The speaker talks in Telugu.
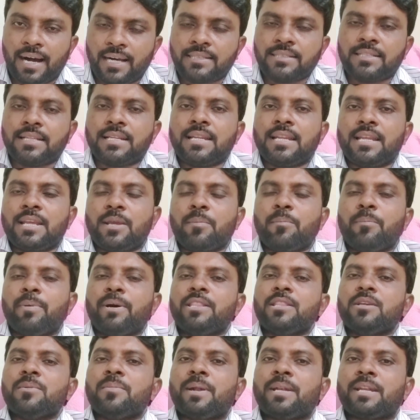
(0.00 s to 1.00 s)
అందరినీ
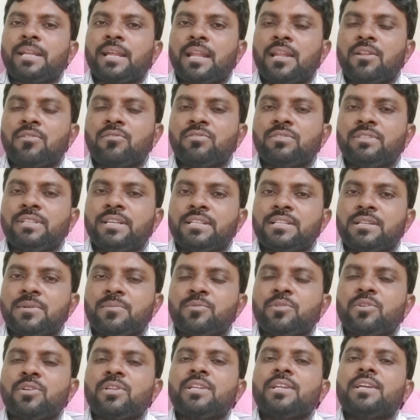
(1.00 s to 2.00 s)
ఇబ్బంది పెట్టాలనే
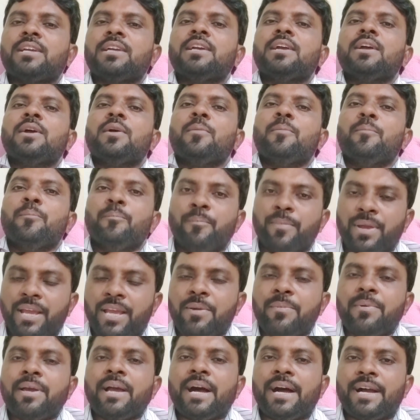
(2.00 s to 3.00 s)
ఉద్దేశంతో
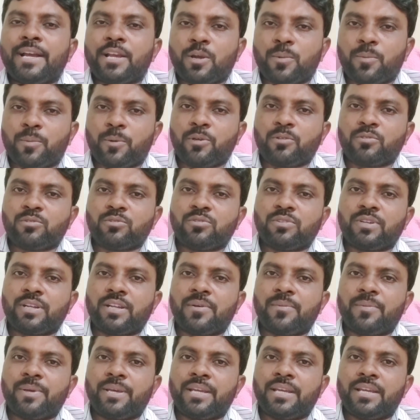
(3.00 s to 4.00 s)
మేమే ఆగిపోతూ
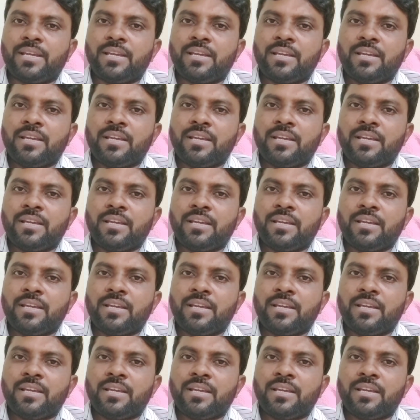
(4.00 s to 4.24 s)
ఉన్నామే